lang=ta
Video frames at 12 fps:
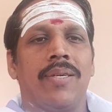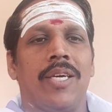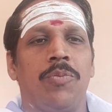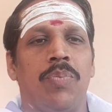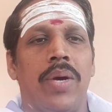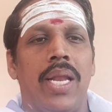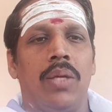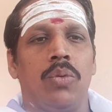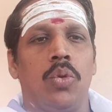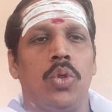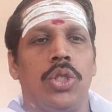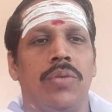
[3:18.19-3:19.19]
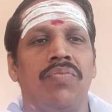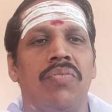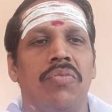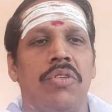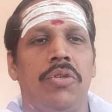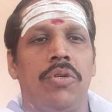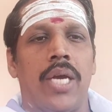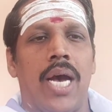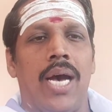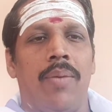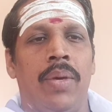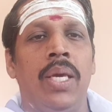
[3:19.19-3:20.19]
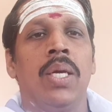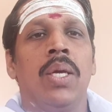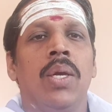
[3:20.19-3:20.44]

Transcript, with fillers: கஷ்மல தூஷிதம்